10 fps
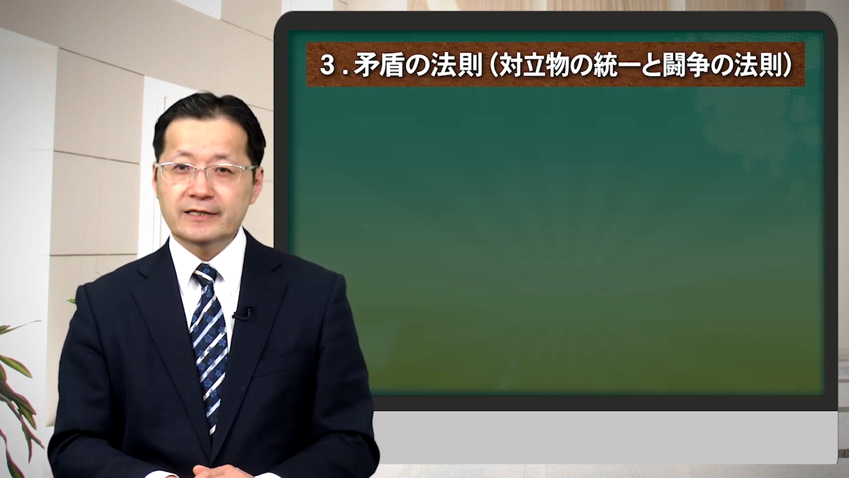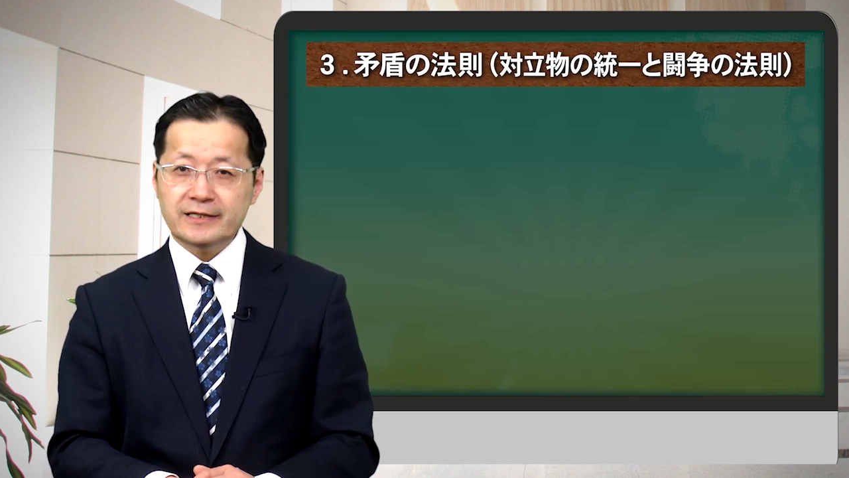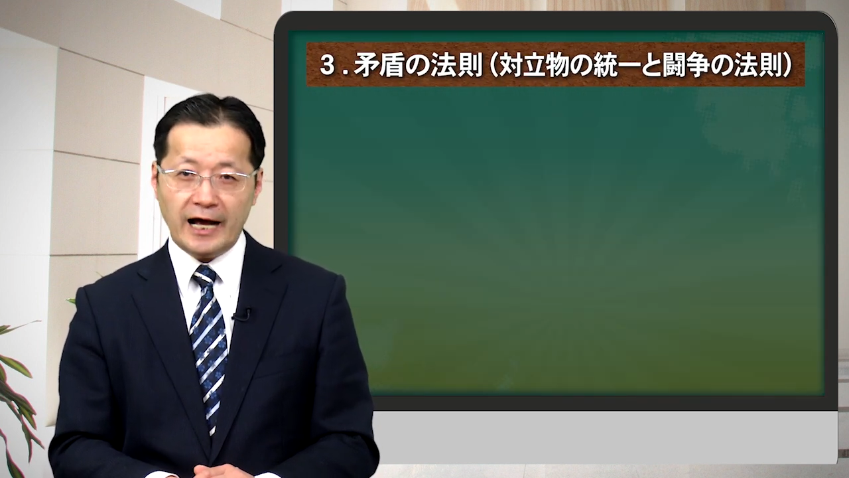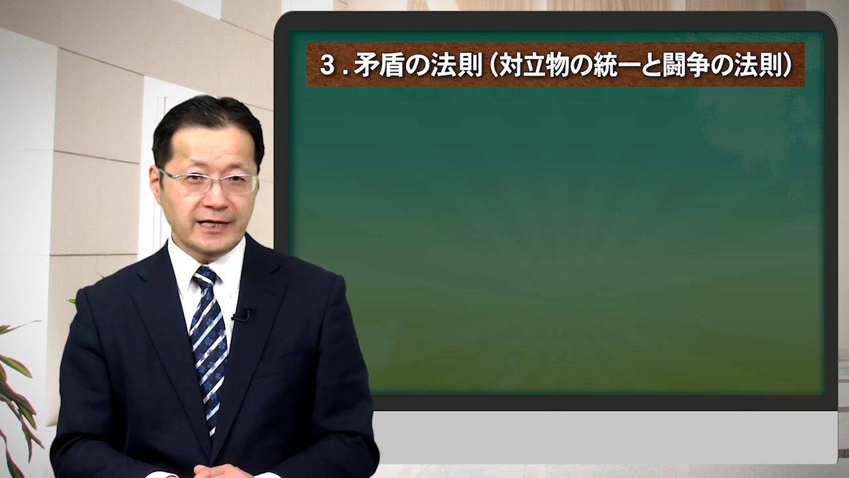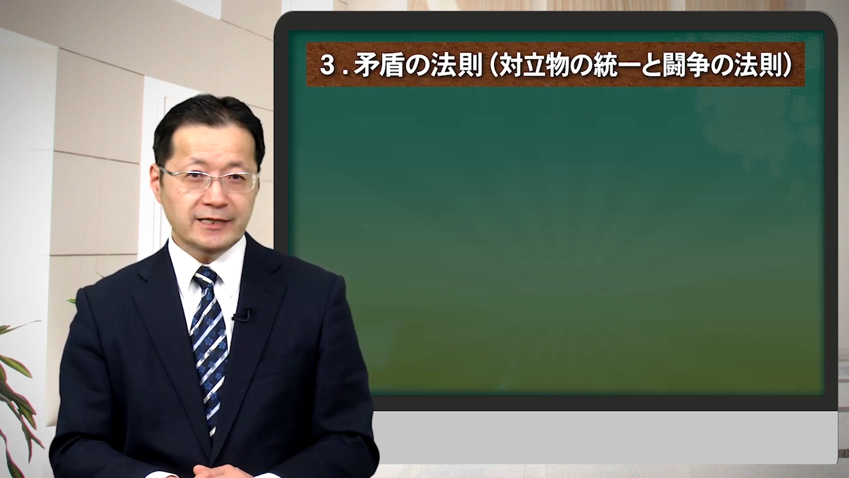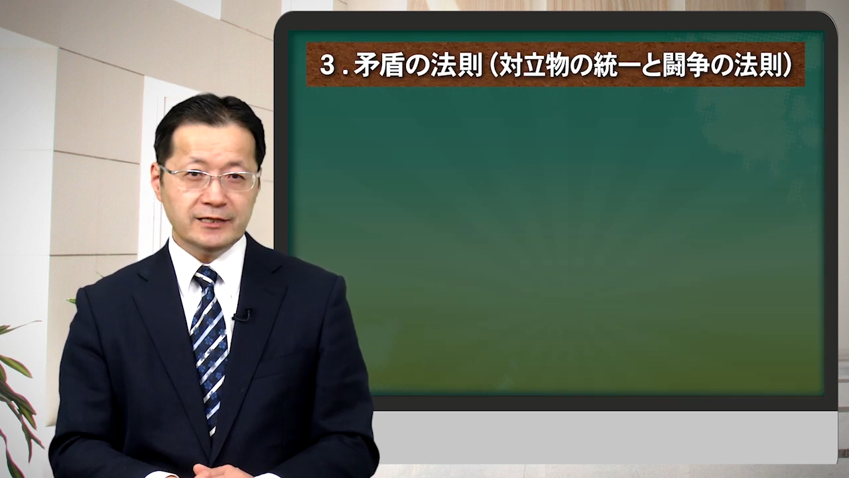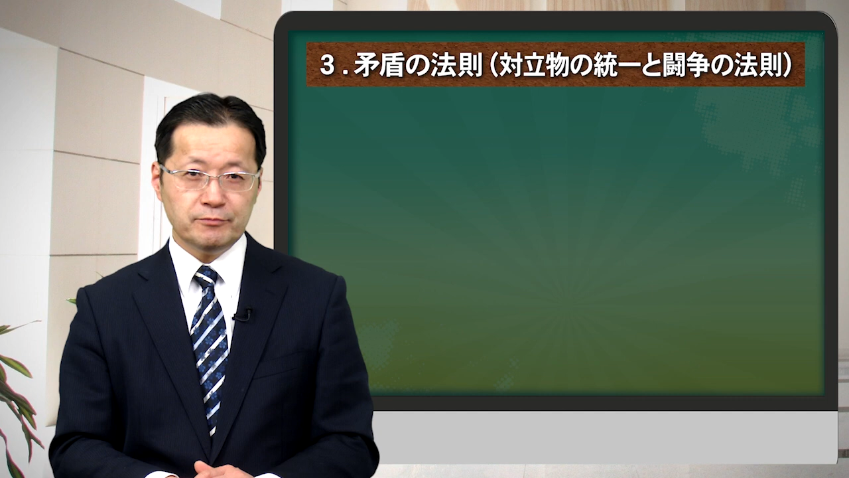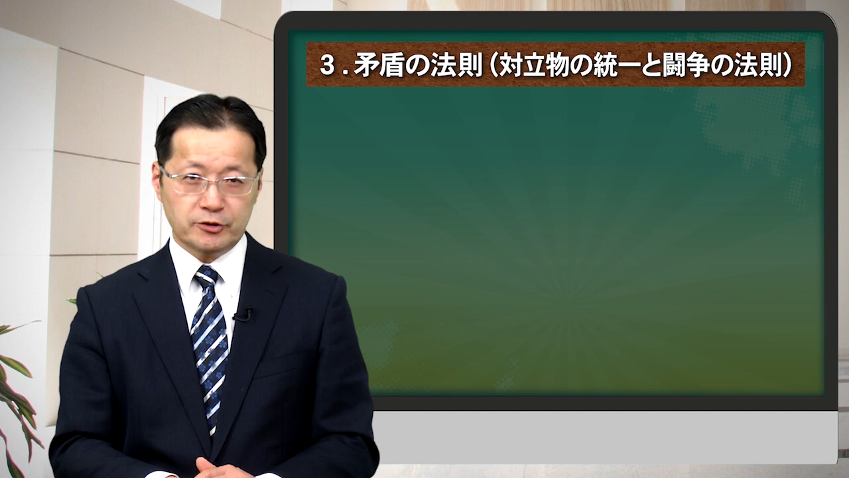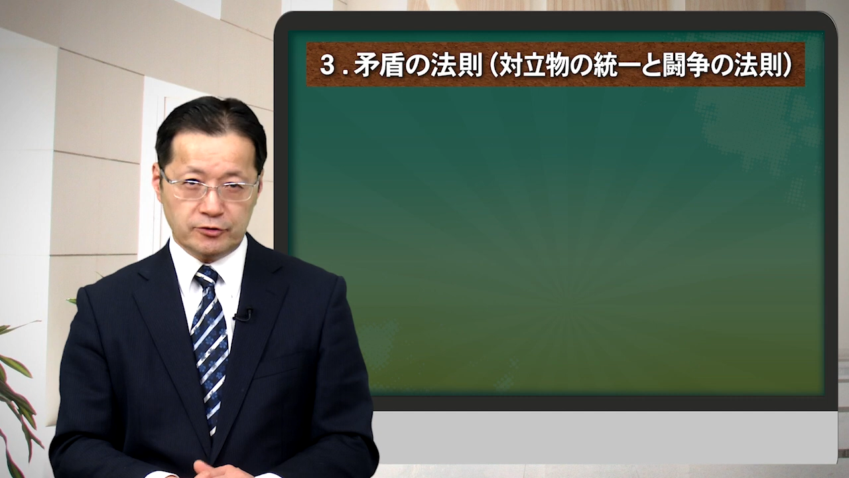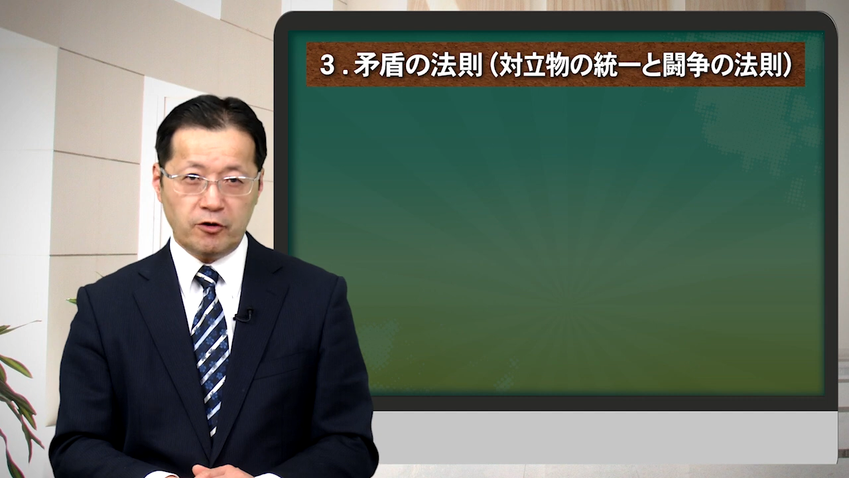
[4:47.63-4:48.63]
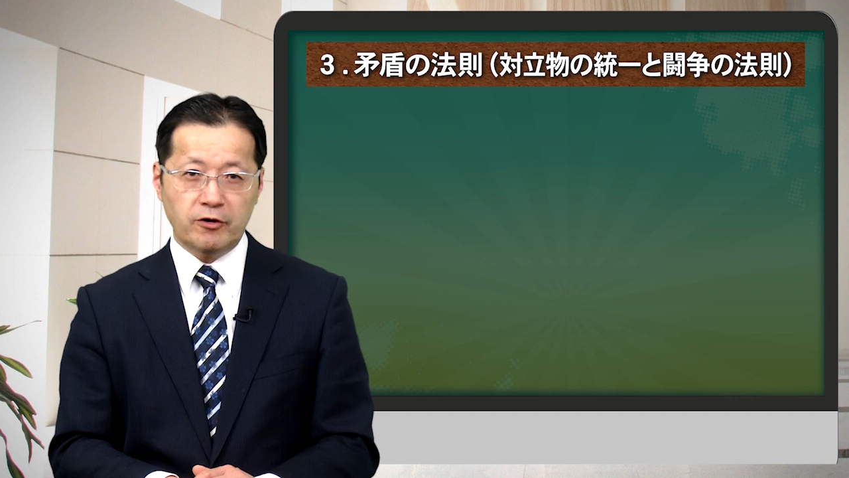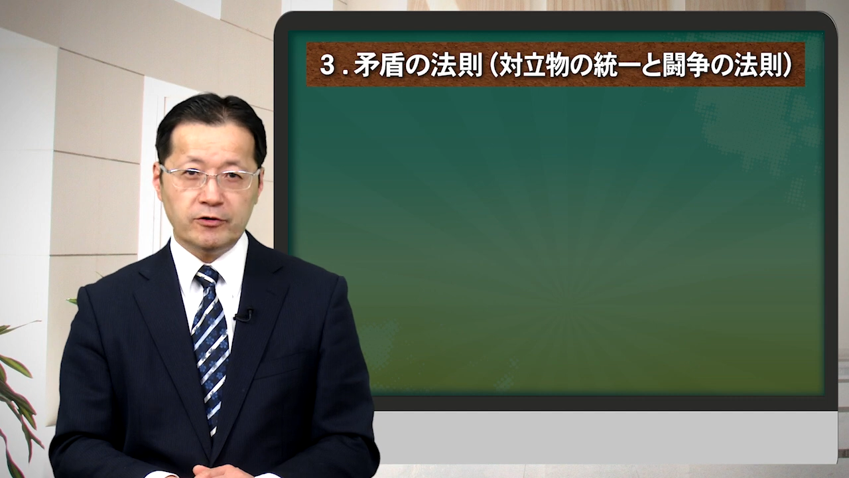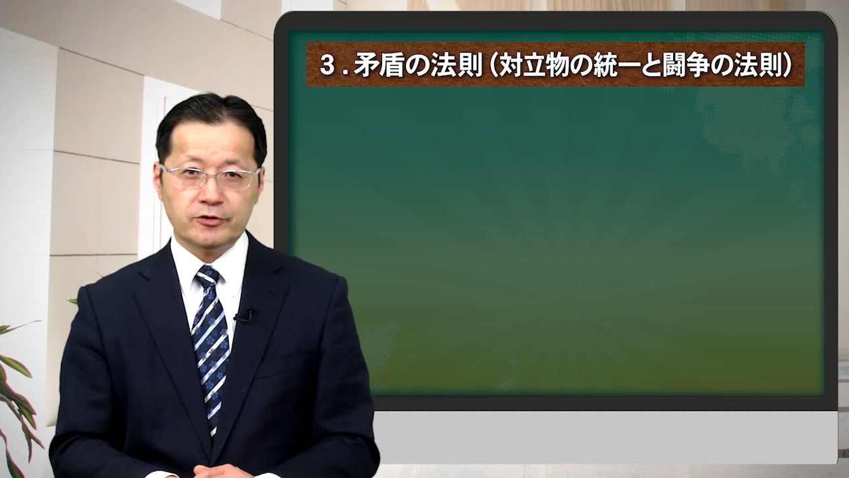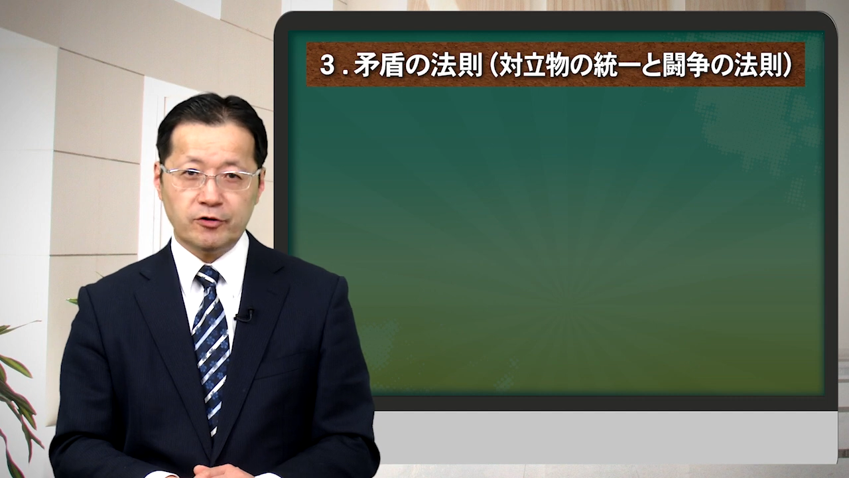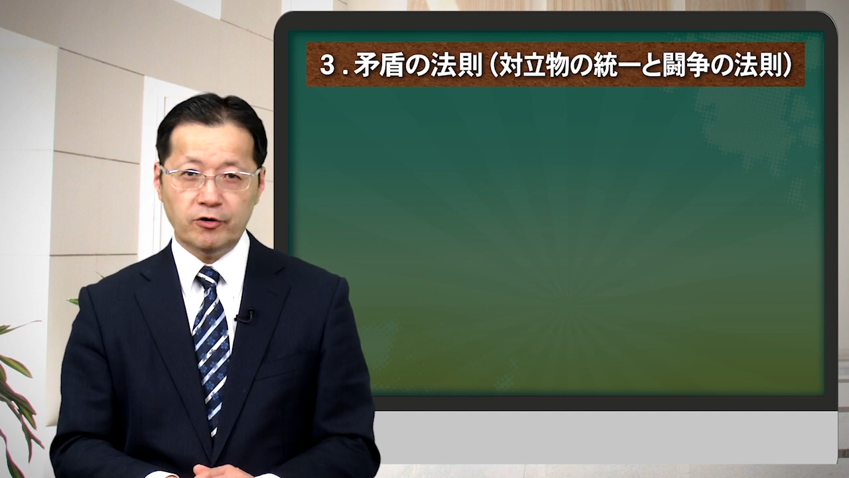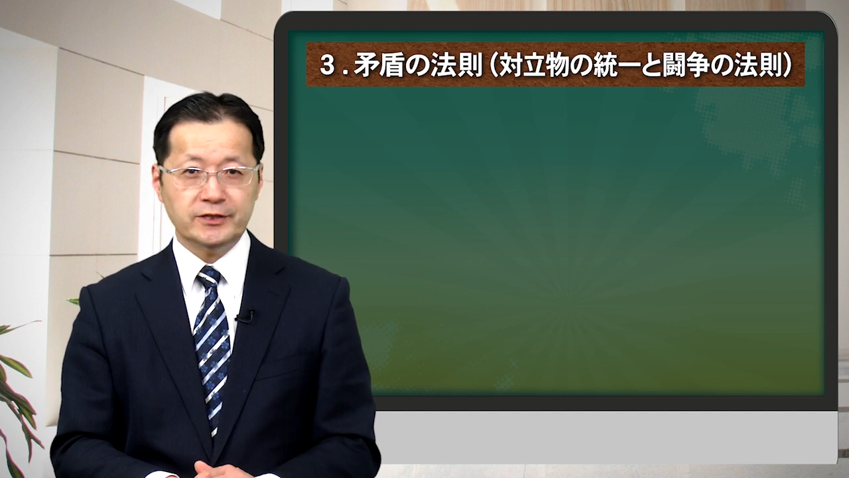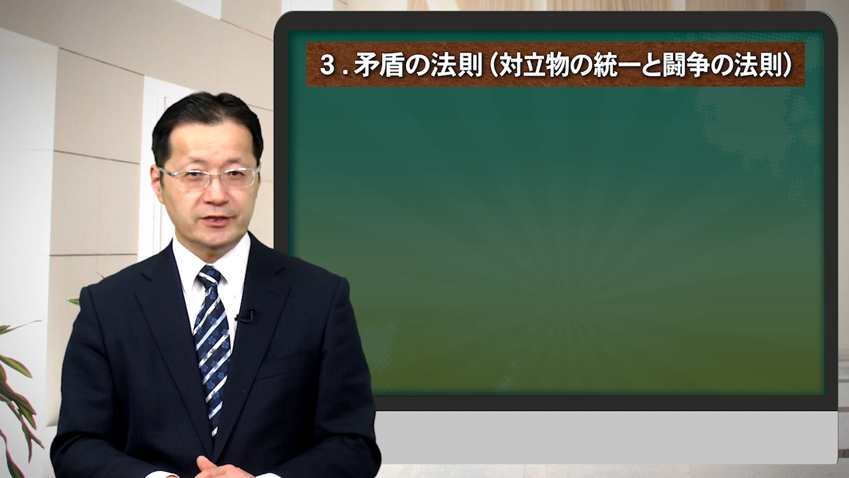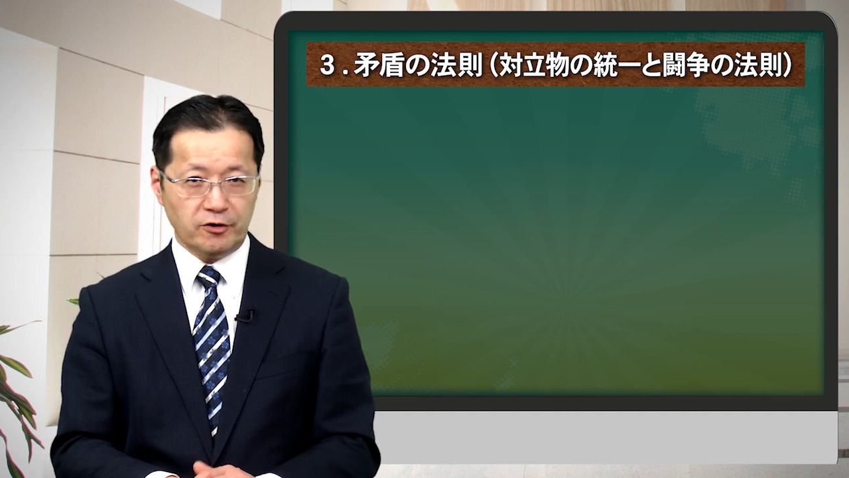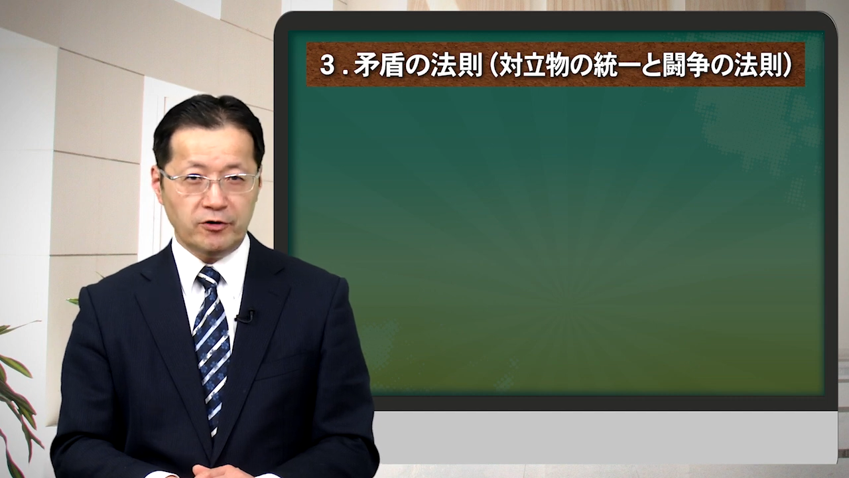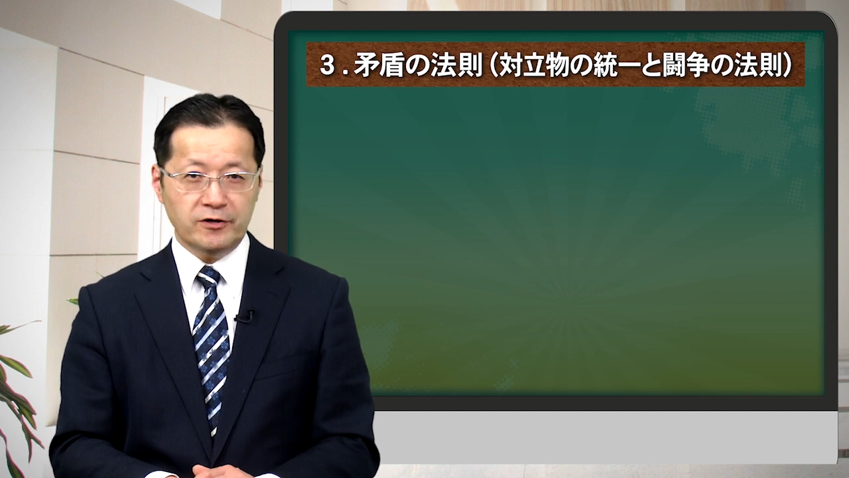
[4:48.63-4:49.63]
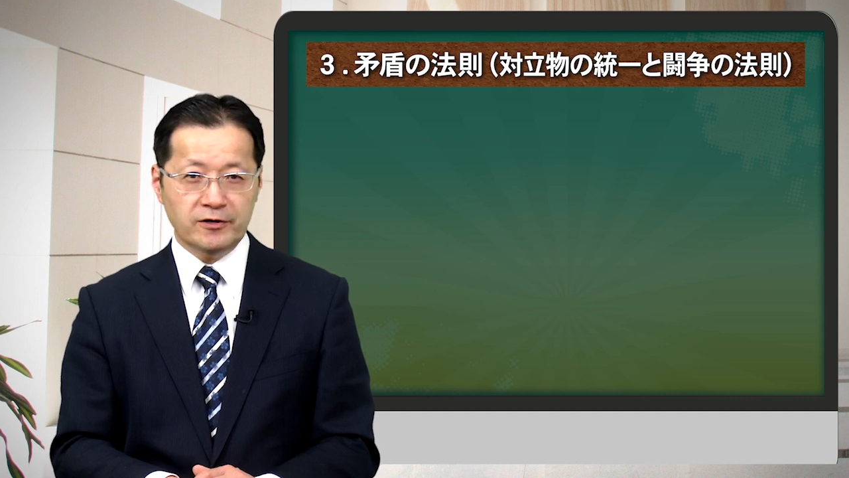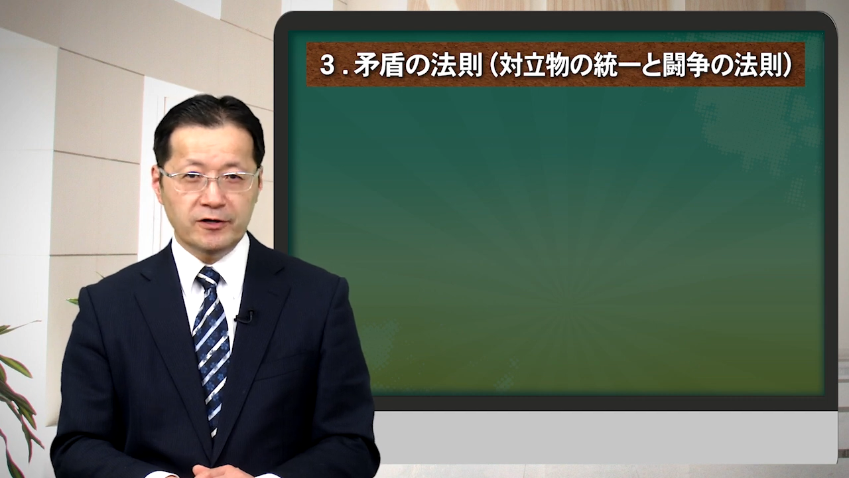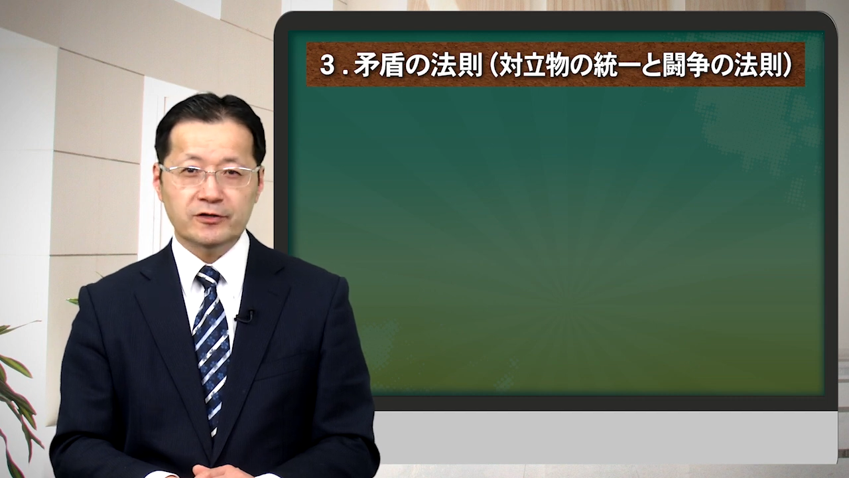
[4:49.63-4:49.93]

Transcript: 対立物の統一と